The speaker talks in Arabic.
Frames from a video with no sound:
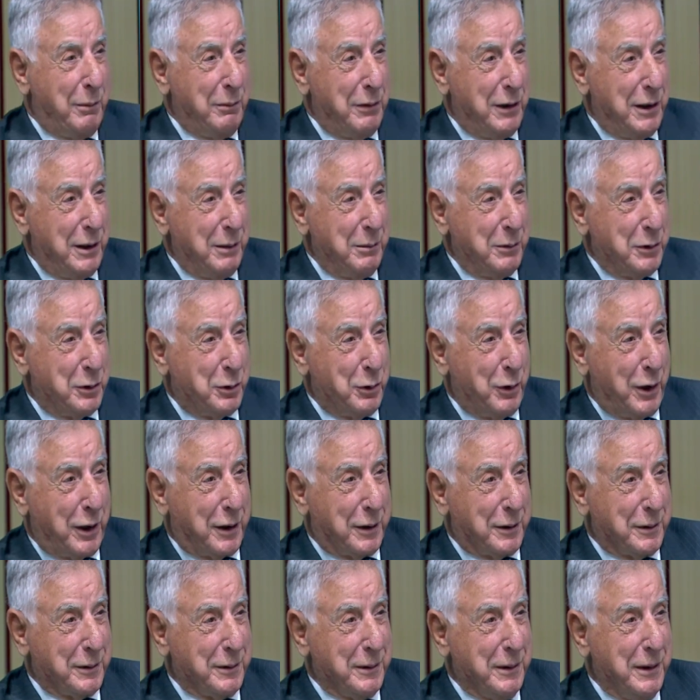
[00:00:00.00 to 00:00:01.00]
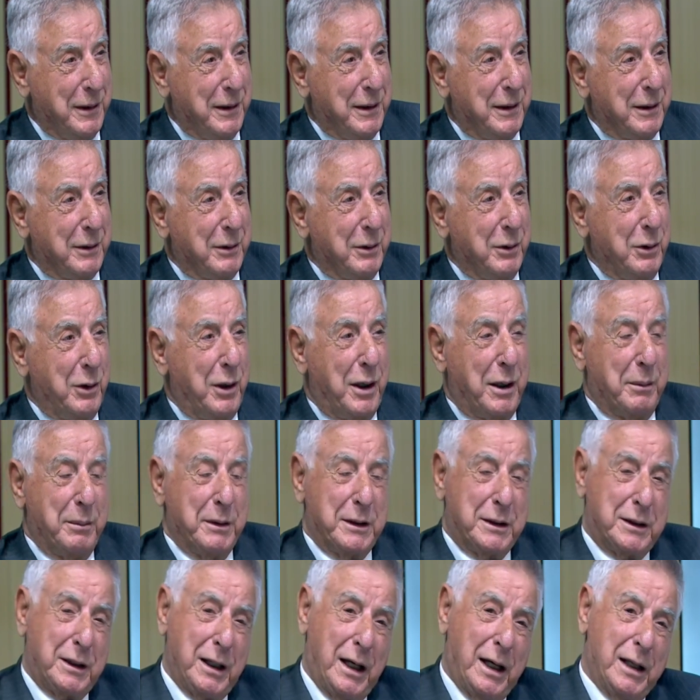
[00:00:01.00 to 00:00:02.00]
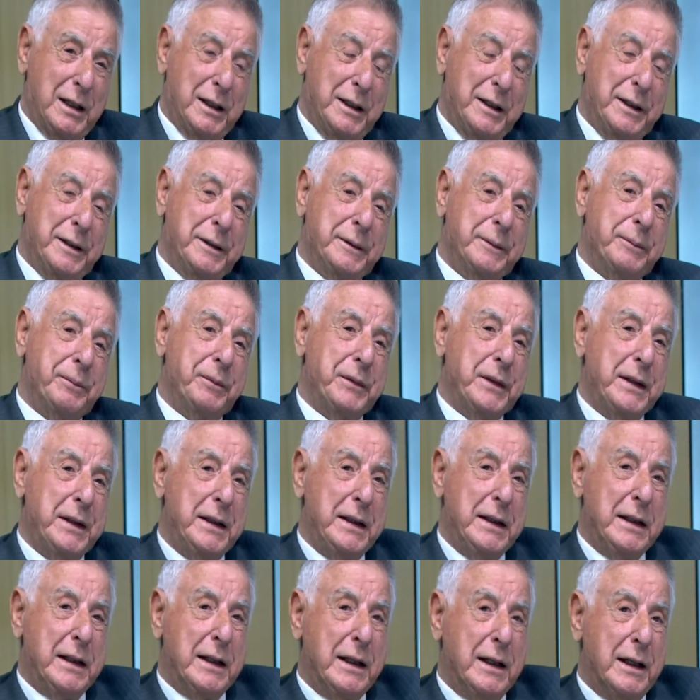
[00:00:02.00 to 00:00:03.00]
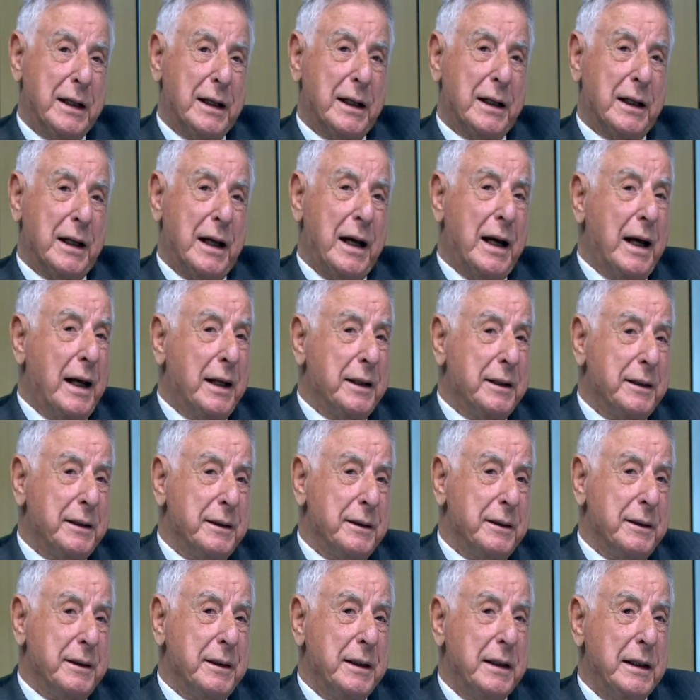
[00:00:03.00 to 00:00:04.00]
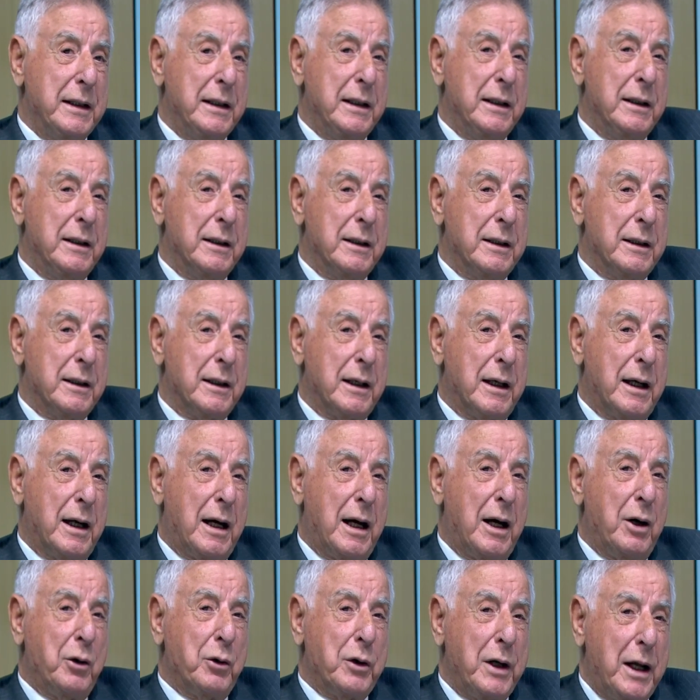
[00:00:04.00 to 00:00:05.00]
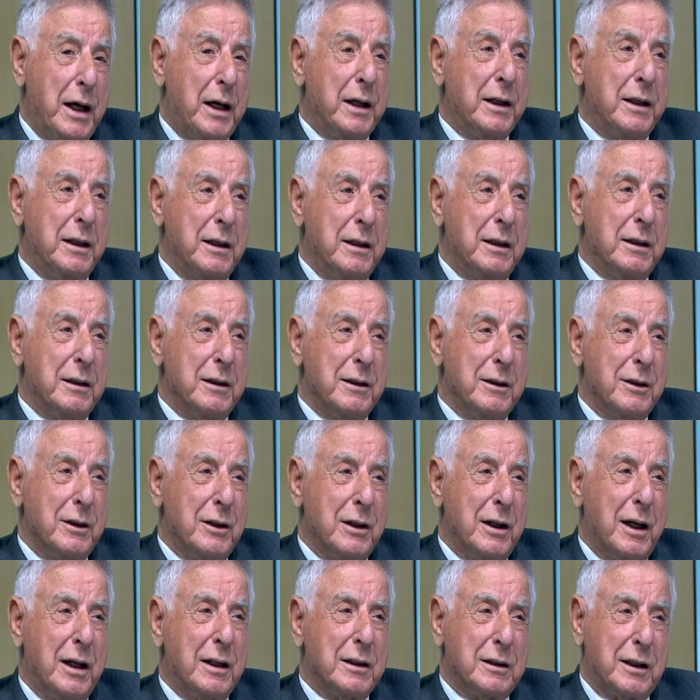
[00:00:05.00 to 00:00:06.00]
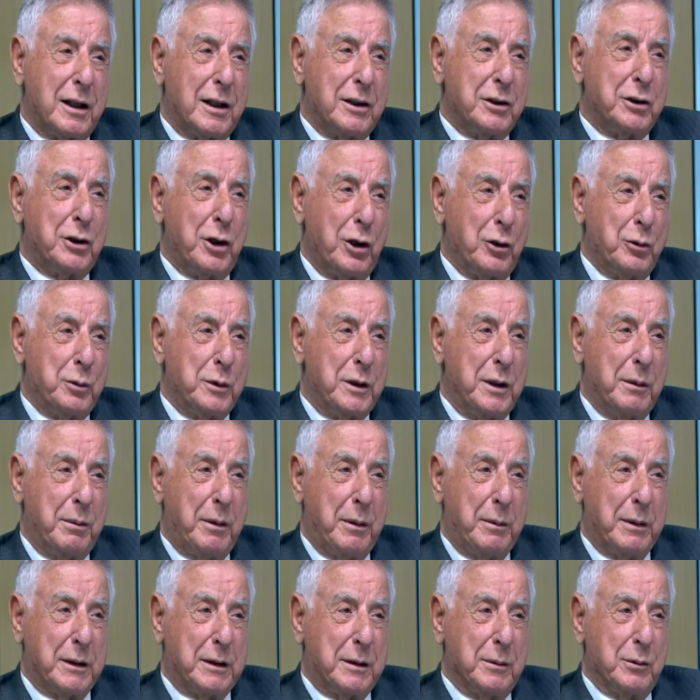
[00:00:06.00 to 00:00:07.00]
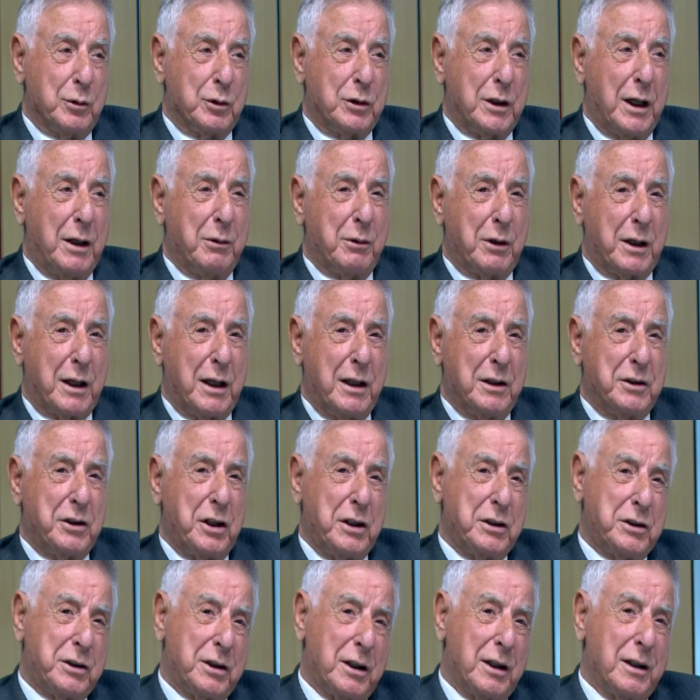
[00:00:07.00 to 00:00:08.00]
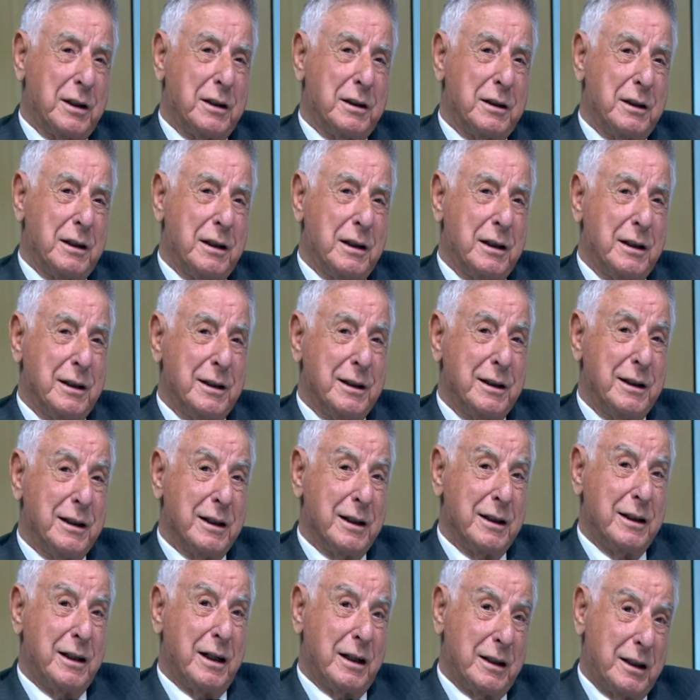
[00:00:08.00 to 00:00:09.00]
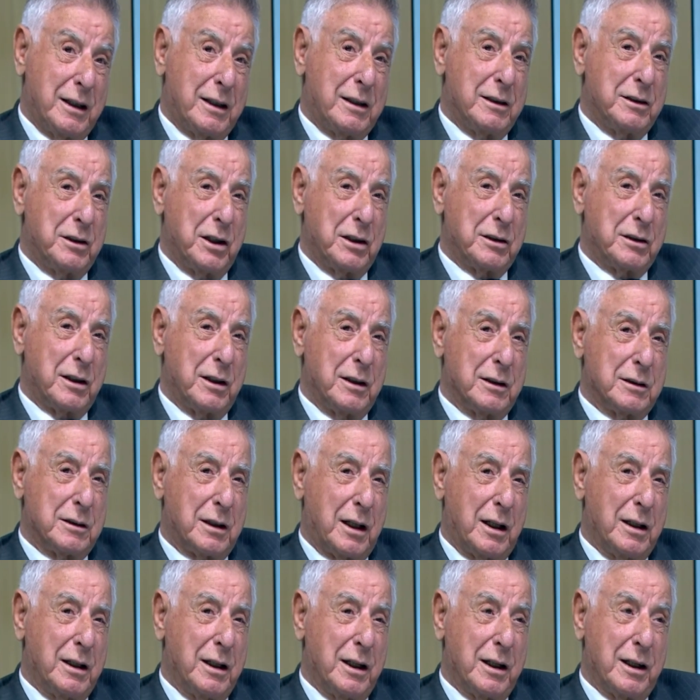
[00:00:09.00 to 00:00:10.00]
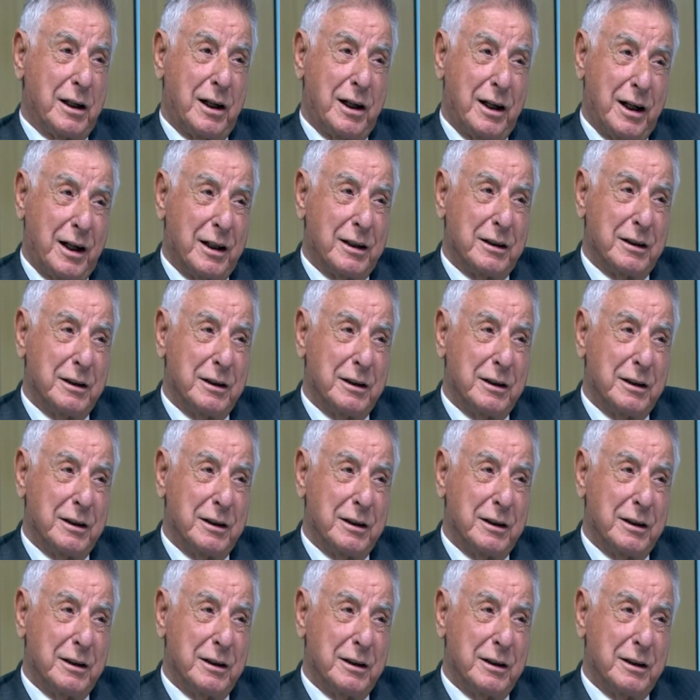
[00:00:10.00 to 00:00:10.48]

المشوار نعم وبالتالي الآن هؤلاء لا يترجلوا من دبابات مساورة الجيش قيادة الجيش الإسرائيلي القلق